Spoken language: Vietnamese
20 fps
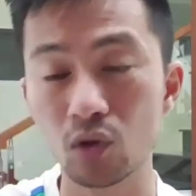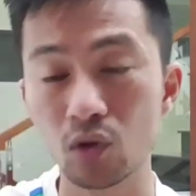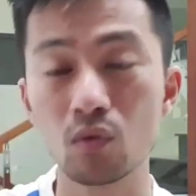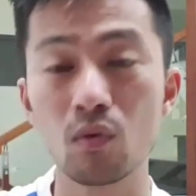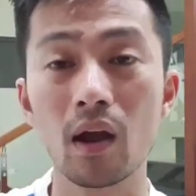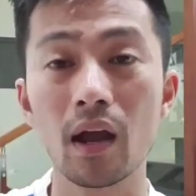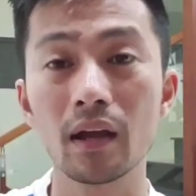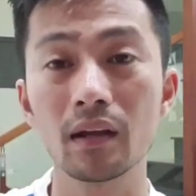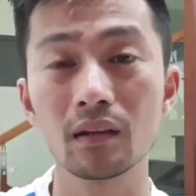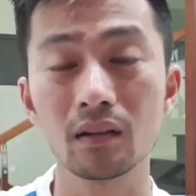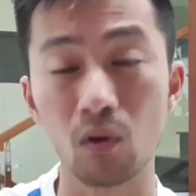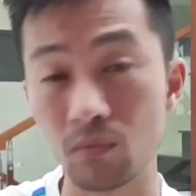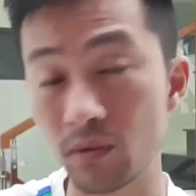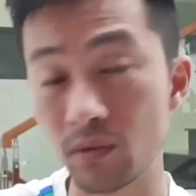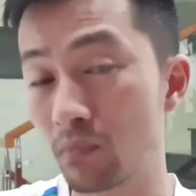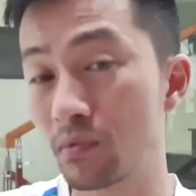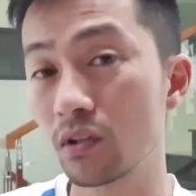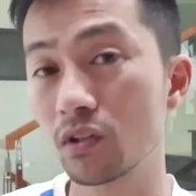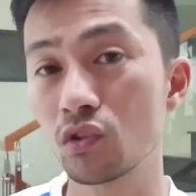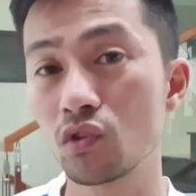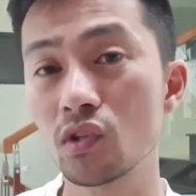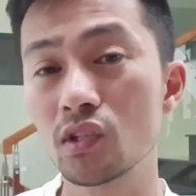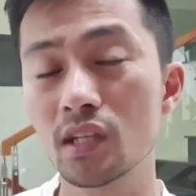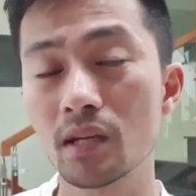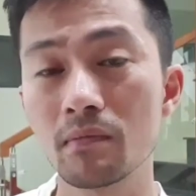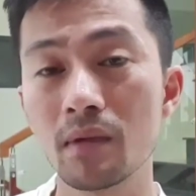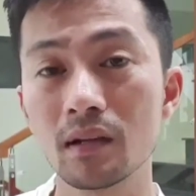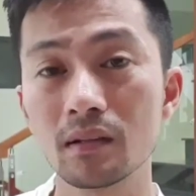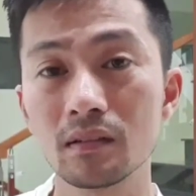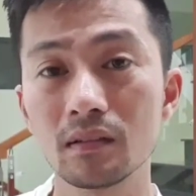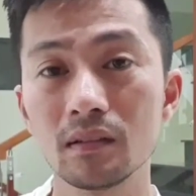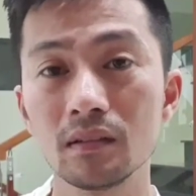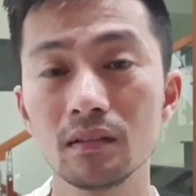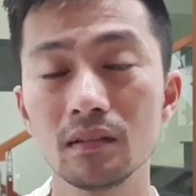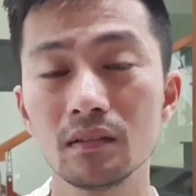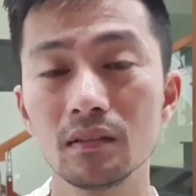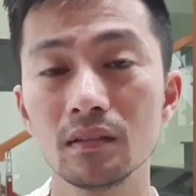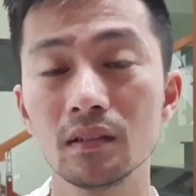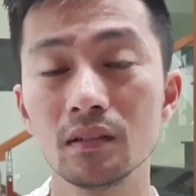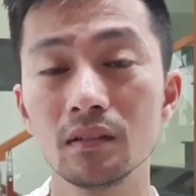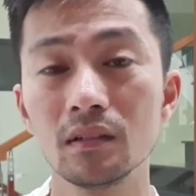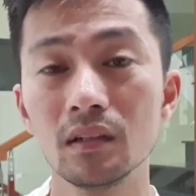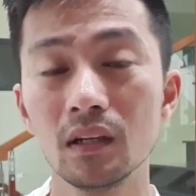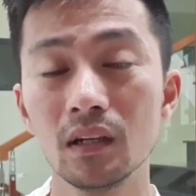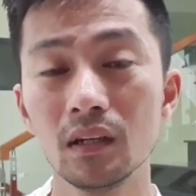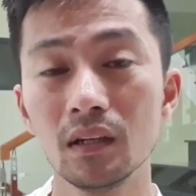trôi qua cũng giống như cái chuyến xe bus như